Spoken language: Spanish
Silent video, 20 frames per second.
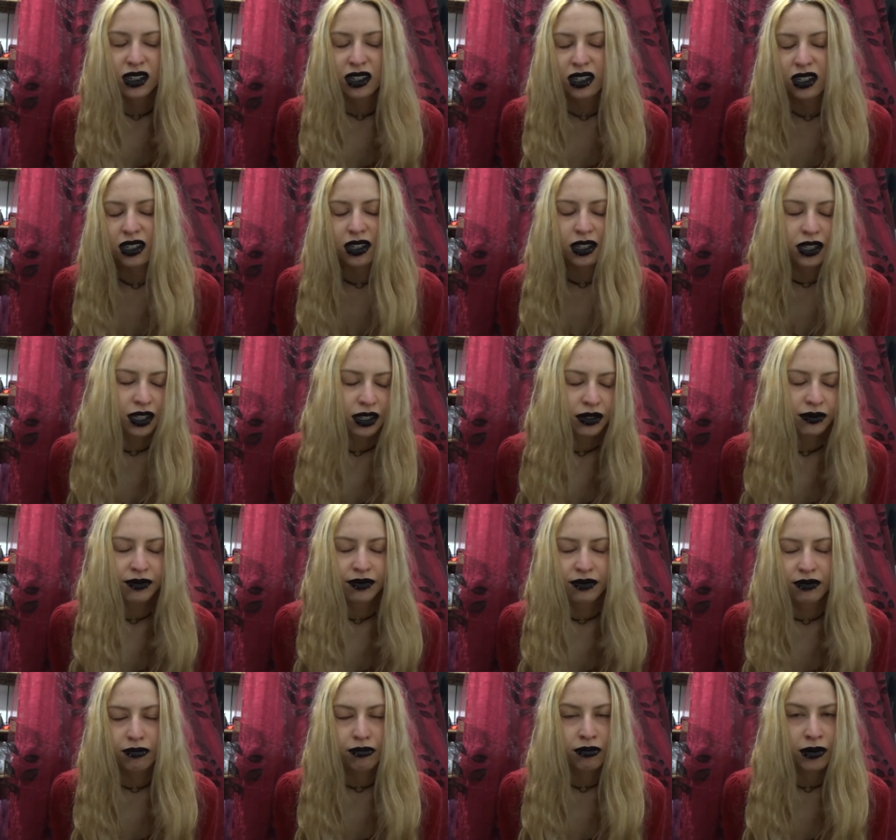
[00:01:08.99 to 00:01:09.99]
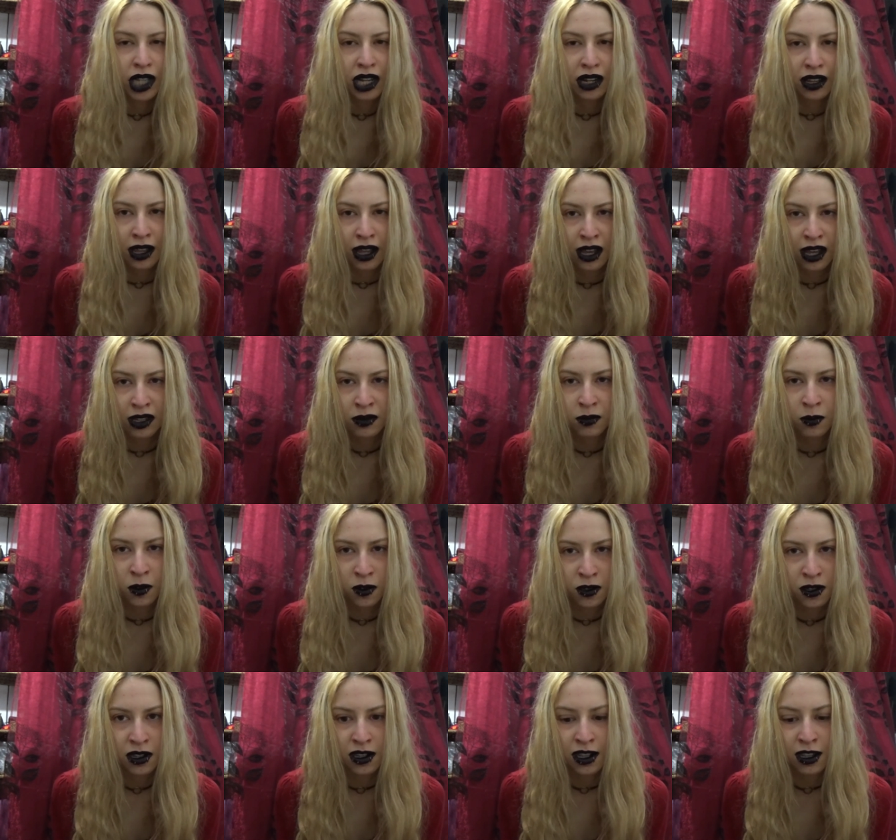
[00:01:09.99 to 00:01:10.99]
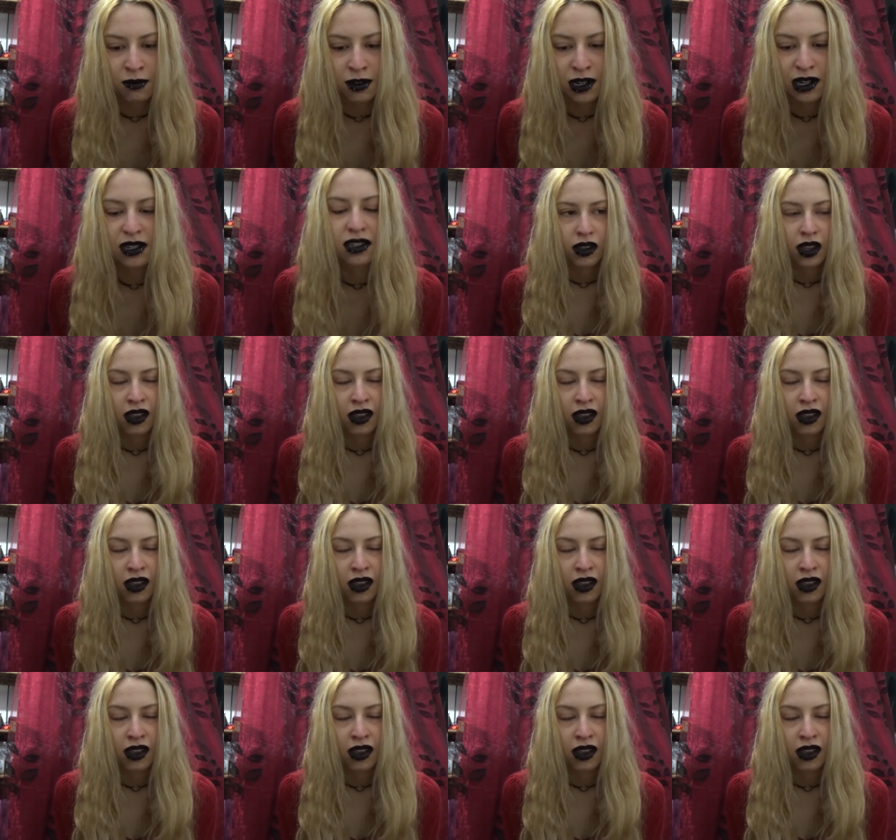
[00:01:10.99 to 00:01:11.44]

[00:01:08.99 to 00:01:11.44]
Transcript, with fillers: y mierdas positivas.